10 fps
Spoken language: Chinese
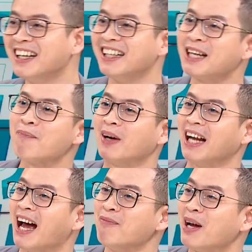人家本
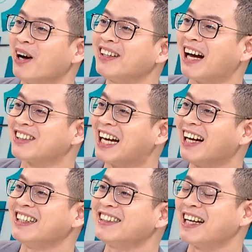来没有倒
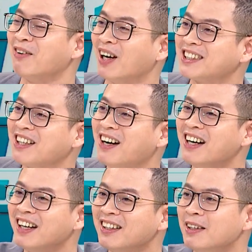下，你点完之后，
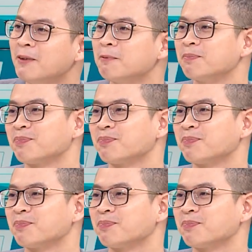可能已经 K